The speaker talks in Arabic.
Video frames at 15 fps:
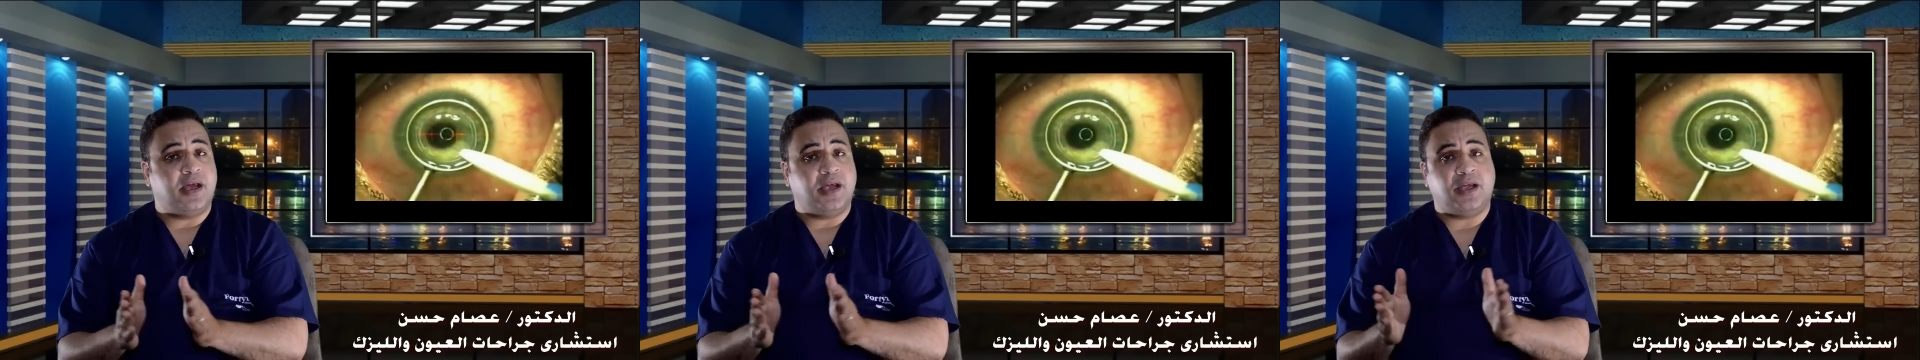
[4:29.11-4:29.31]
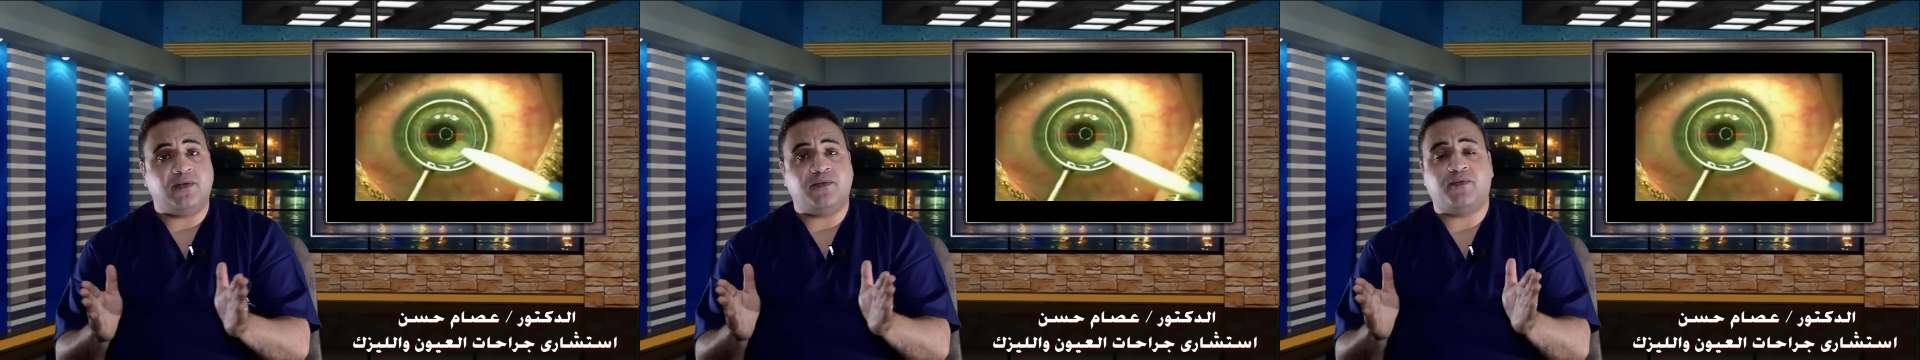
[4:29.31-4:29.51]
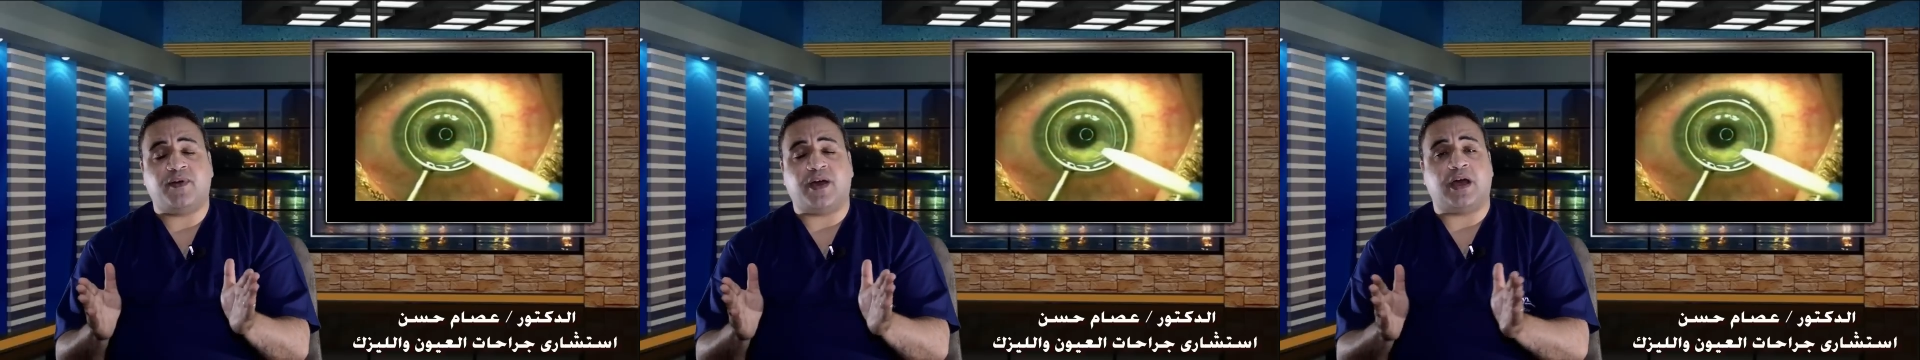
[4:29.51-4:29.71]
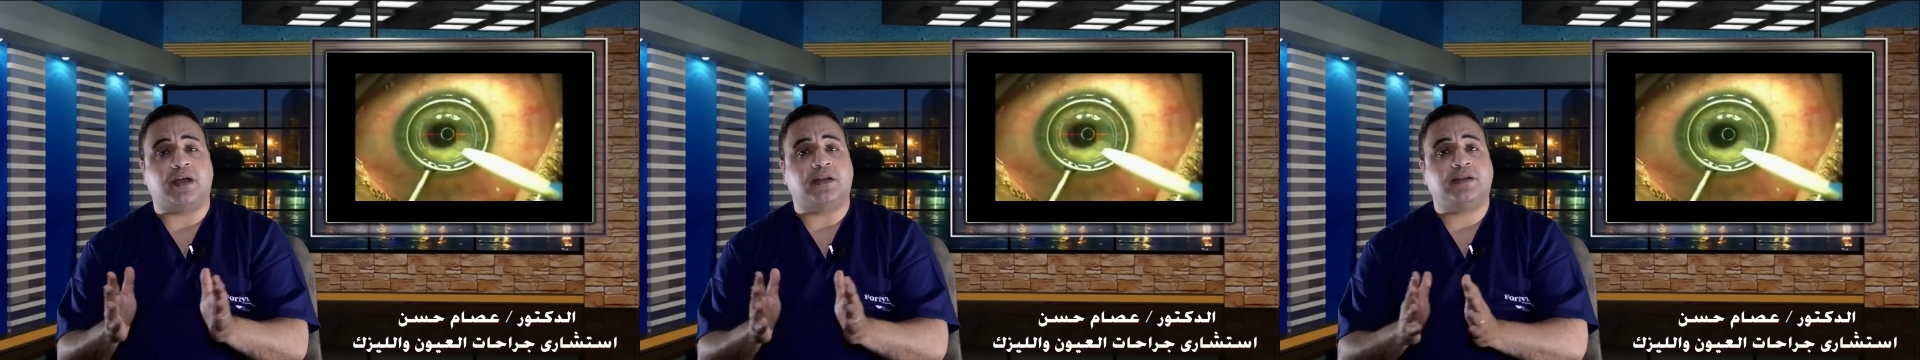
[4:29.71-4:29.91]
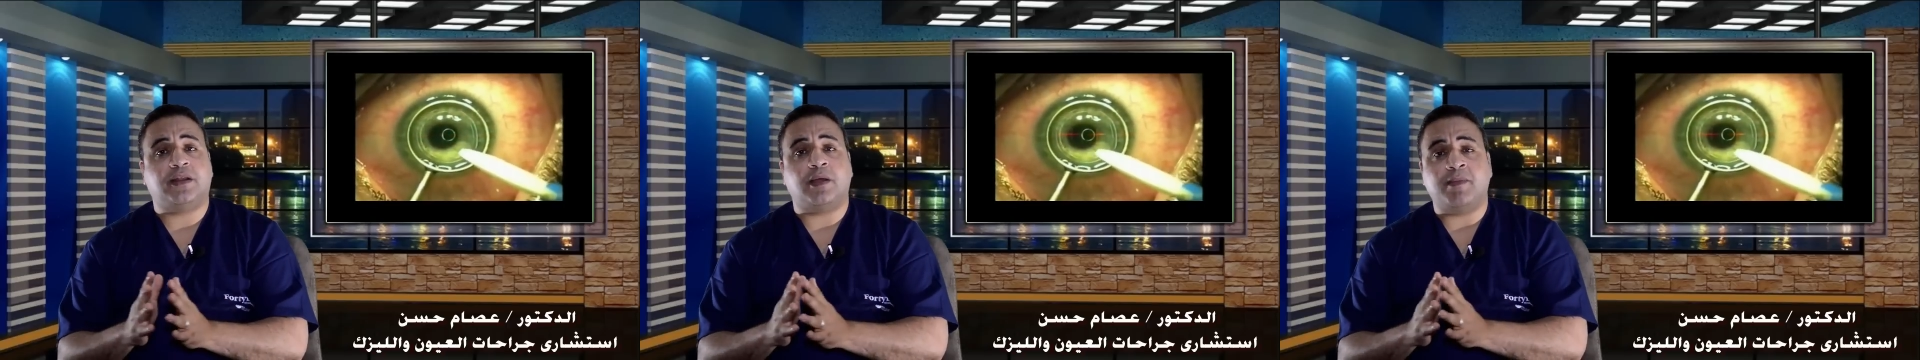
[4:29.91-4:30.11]
ينفع
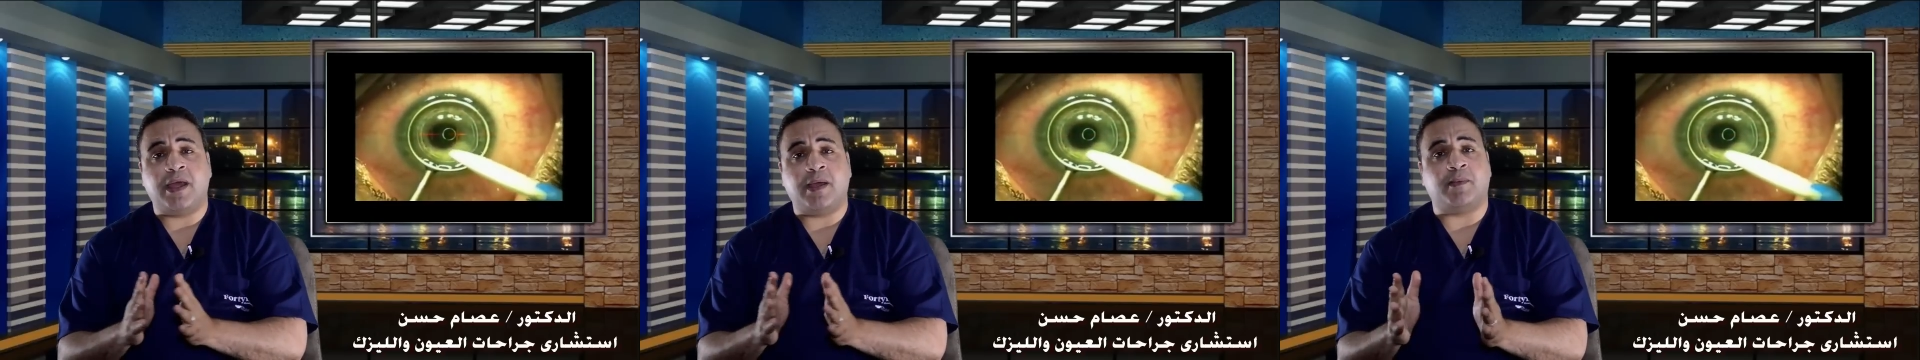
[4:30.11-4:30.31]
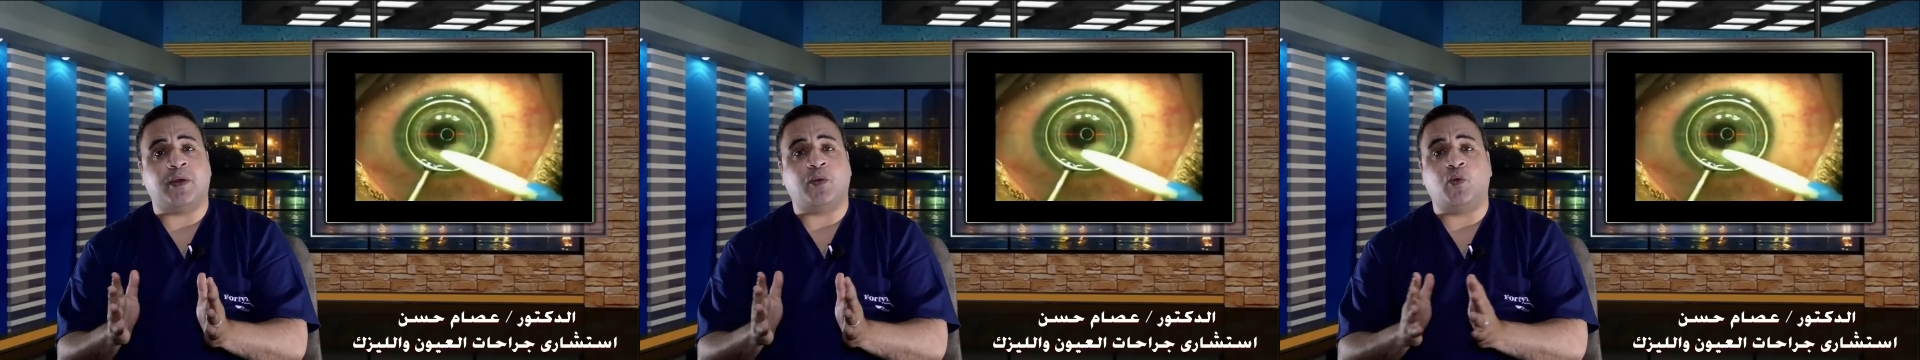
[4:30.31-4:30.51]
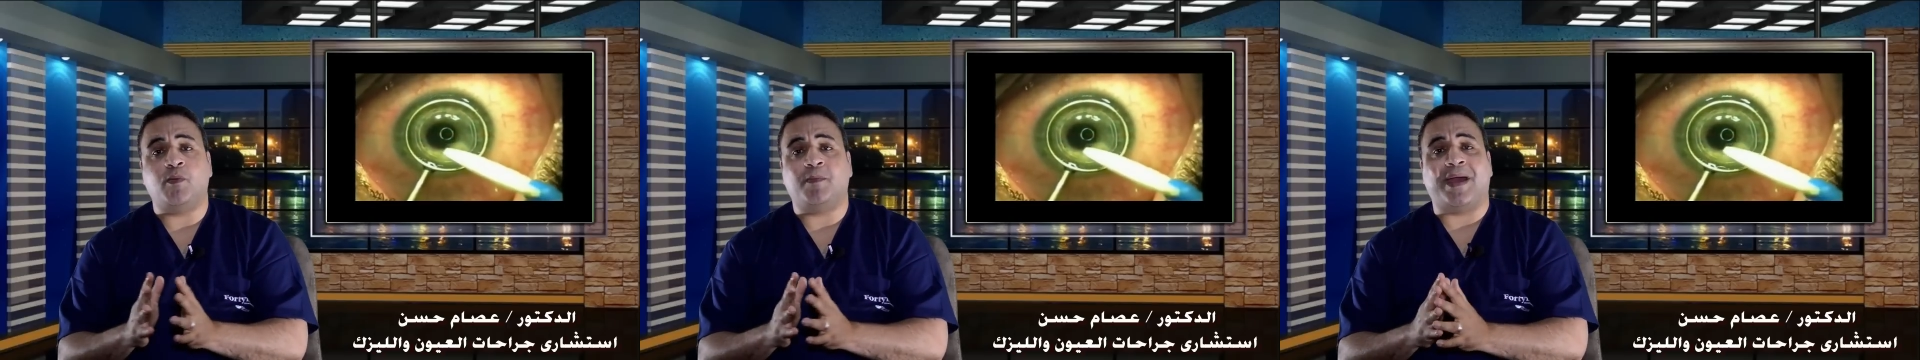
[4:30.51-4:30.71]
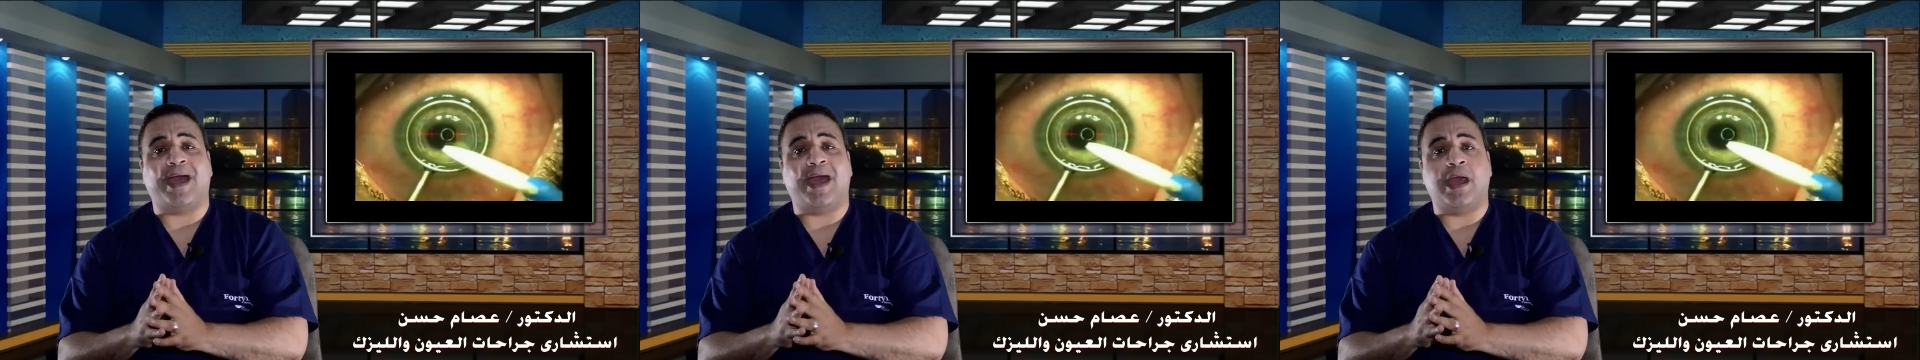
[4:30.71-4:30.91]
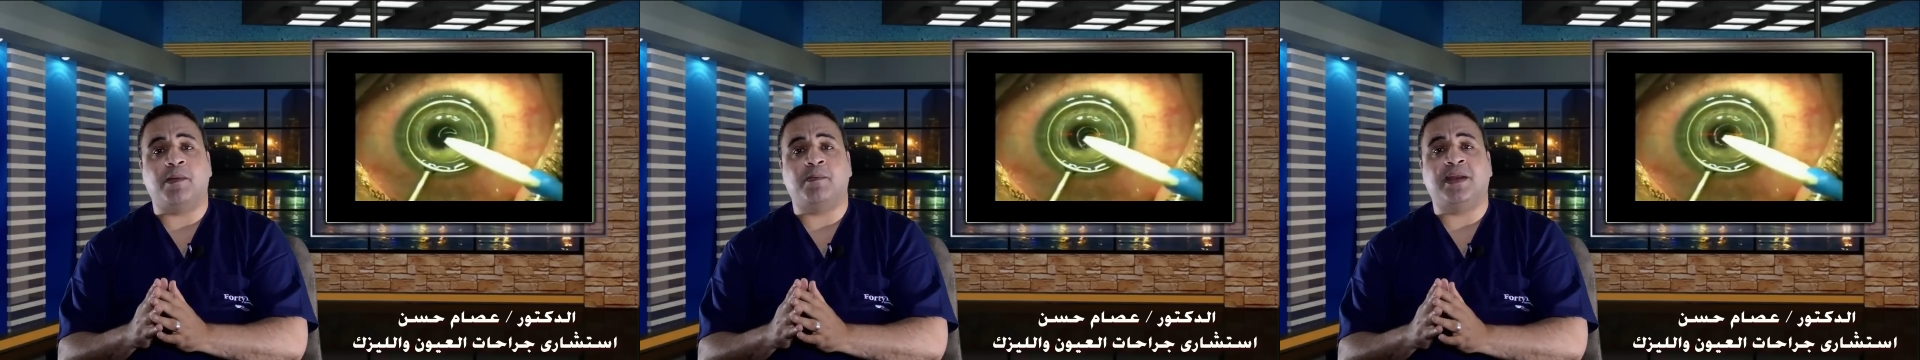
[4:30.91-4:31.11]
تماما
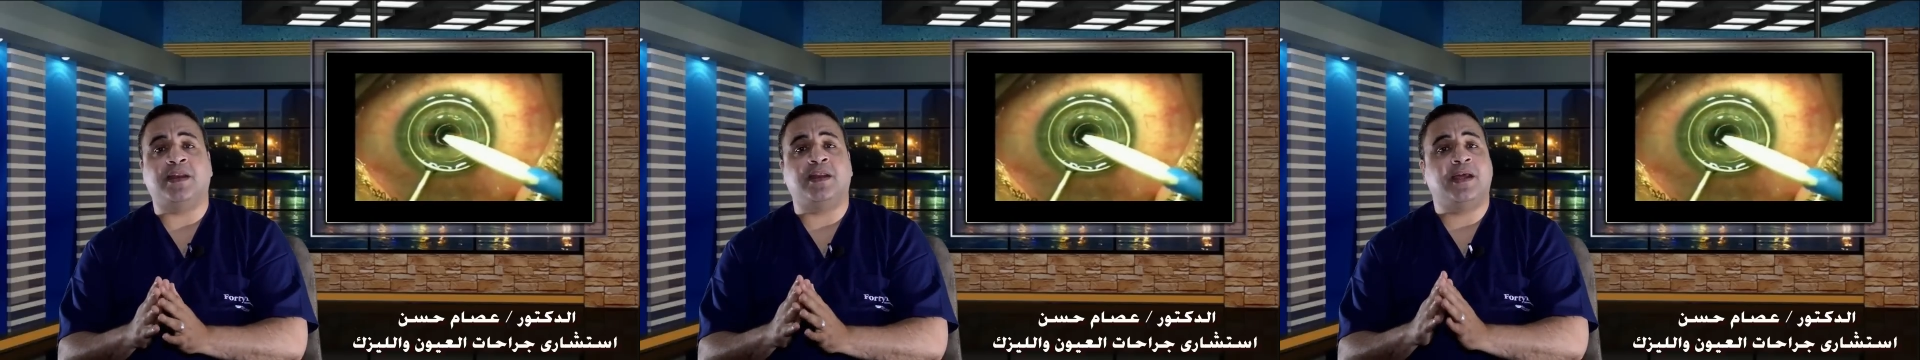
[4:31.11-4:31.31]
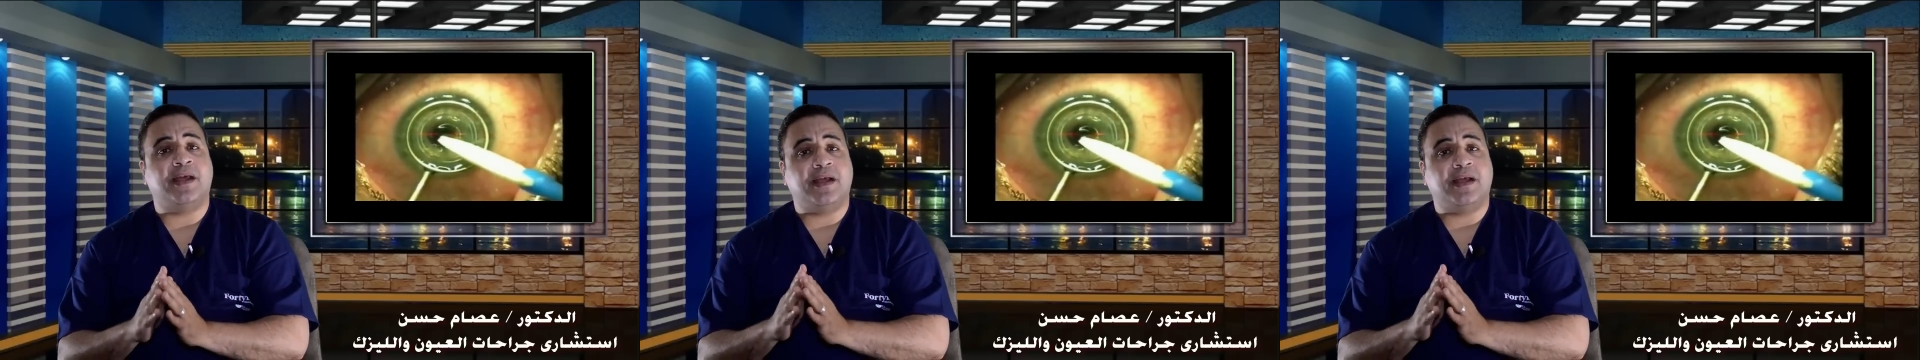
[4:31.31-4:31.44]
ويبقى امن